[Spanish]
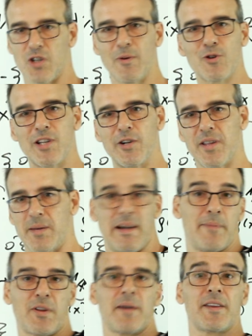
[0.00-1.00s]
no me gustan los
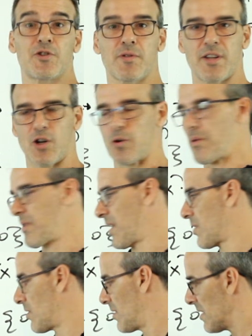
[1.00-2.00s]
decimales, podría haber dicho
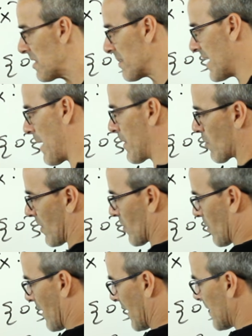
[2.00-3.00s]
0,5. Y a ver
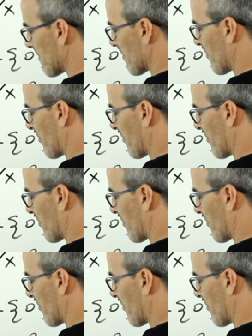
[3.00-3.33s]
cuánto vale.